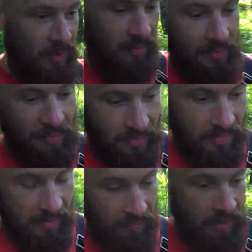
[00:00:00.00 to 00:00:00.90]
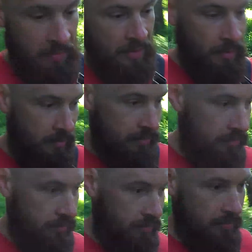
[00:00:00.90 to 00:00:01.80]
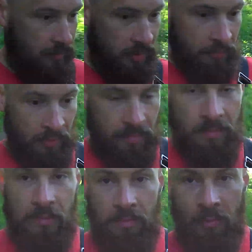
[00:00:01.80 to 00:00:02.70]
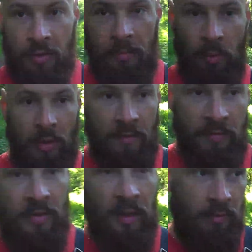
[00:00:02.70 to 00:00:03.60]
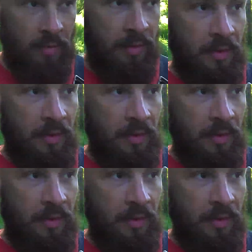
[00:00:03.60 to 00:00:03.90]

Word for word: что со временем живот будет более втянут,